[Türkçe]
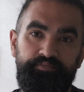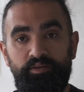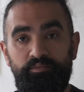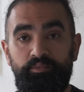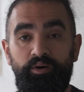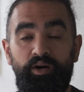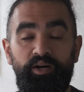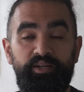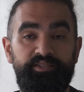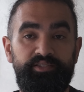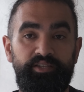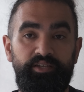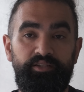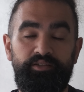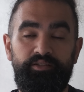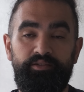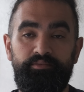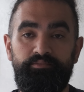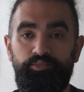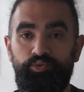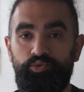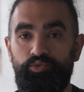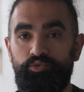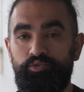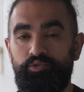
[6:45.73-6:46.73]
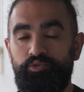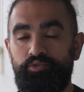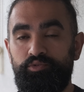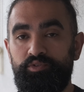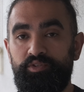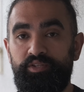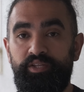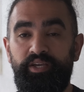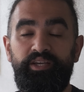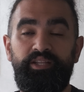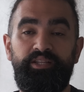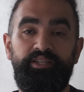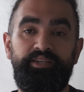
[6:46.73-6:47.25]
Bazen bu
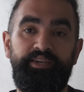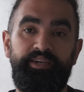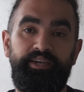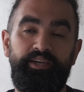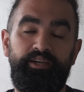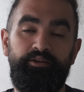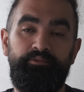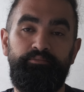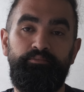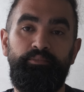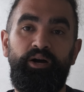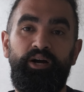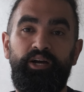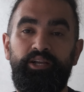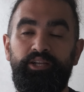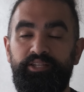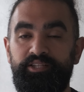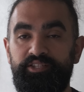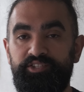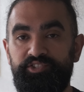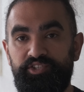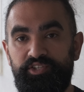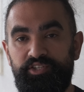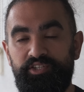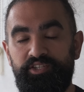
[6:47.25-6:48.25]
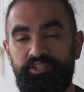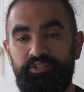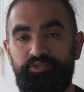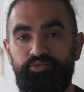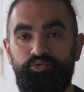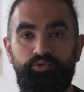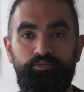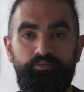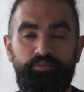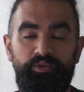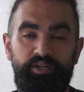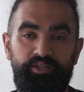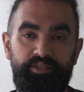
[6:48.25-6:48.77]
tehlike mal edecek
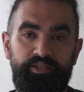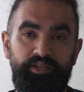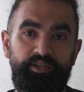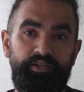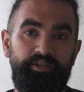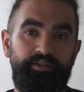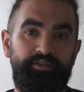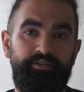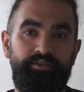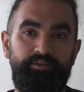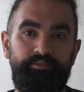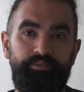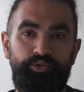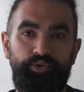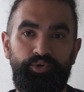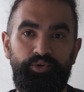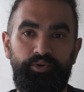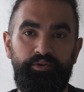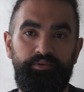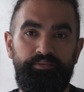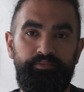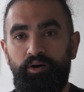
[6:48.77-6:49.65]
durumlarda yaratabiliyor.